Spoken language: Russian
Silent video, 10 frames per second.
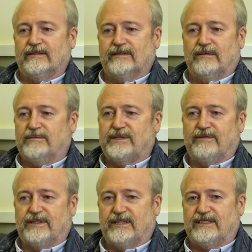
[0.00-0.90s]
Сама все
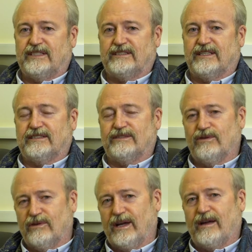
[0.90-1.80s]
фантастическая
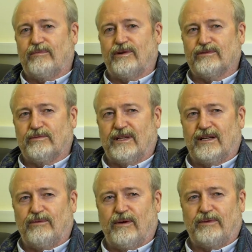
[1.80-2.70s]
история, плюс была
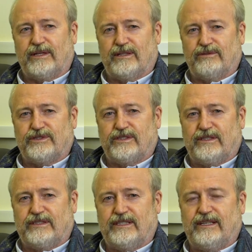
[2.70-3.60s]
любопытная очень
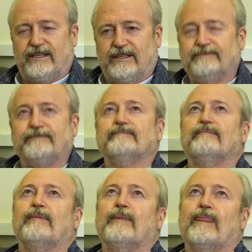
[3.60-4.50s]
идея.
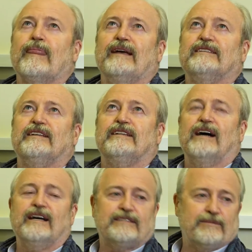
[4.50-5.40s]
И с
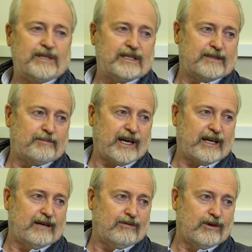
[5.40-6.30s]
китайцами даже
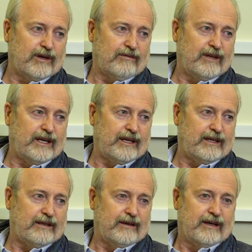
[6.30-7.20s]
переговоры
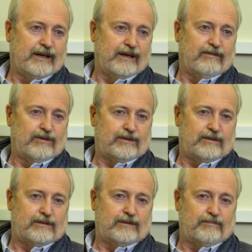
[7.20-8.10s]
вели
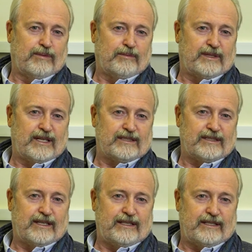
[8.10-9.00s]
попытаться
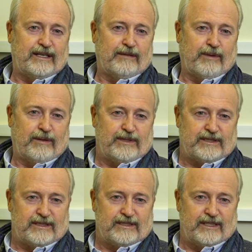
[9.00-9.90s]
найти
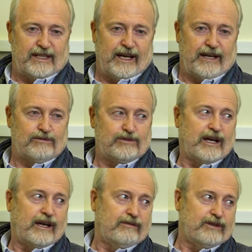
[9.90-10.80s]
компромиссный сценарий,
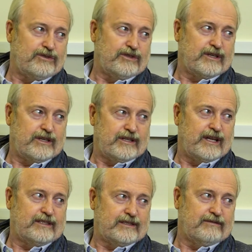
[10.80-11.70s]
устраивающий
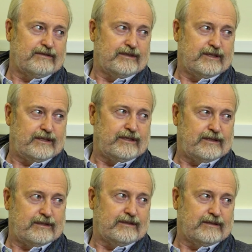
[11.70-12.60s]
китайцев
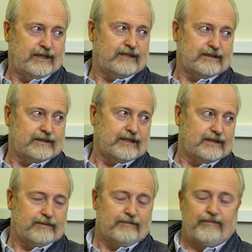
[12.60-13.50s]
и нас,
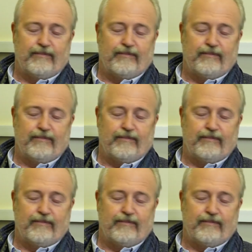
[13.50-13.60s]
скажем.